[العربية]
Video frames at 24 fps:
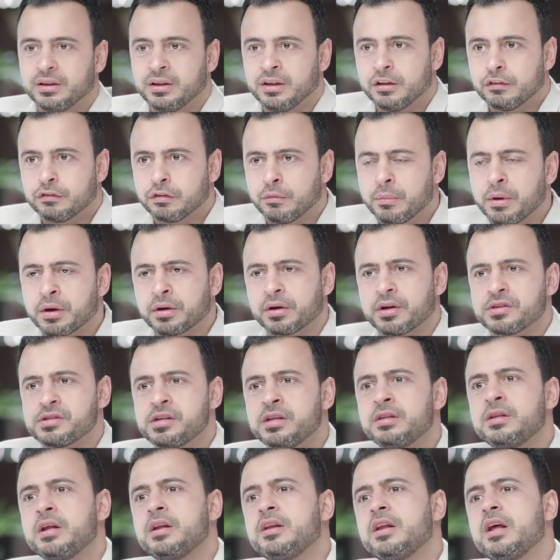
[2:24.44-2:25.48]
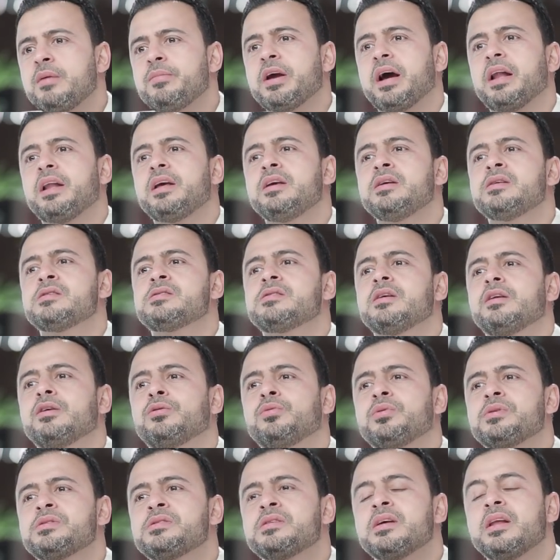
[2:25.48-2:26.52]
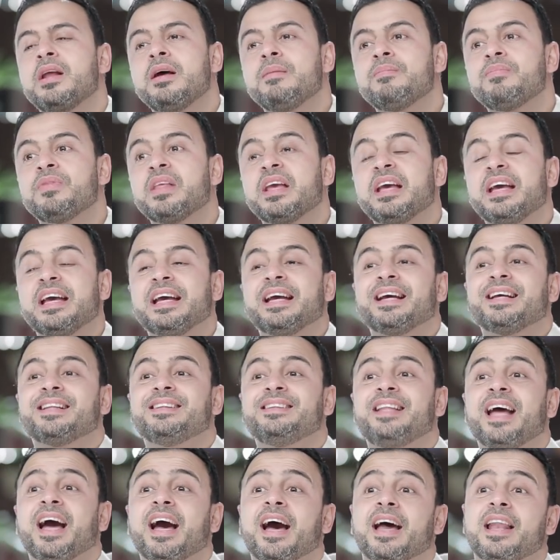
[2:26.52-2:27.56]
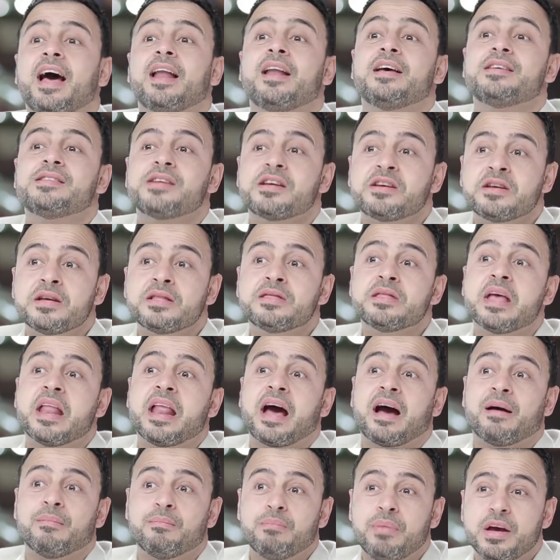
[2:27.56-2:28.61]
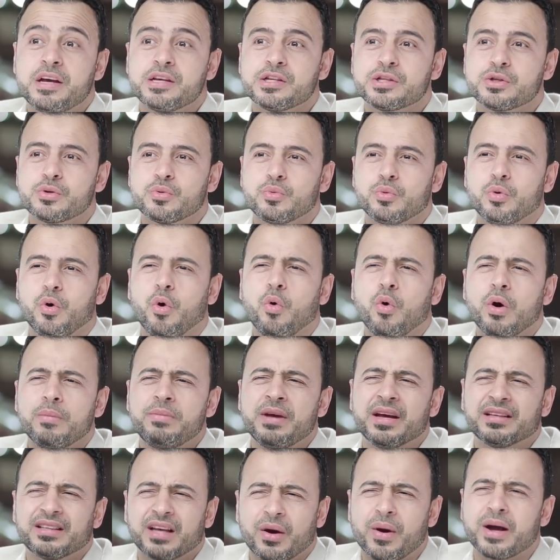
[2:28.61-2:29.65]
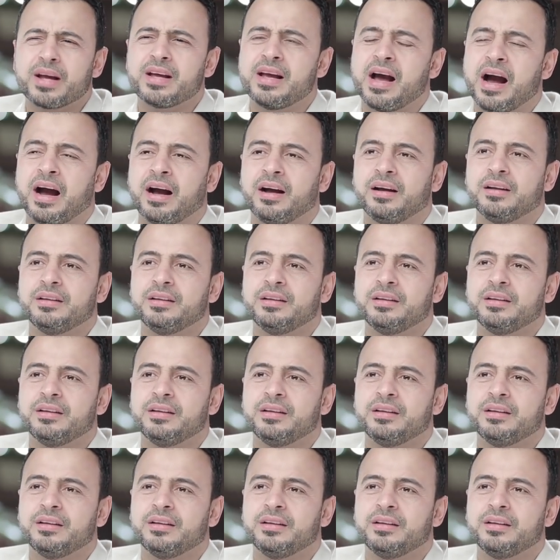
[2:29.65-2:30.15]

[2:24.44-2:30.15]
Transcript: في مرة سيدنا النبي عليه الصلاة والسلام دخل على سيدنا العباس وهو بيتوجع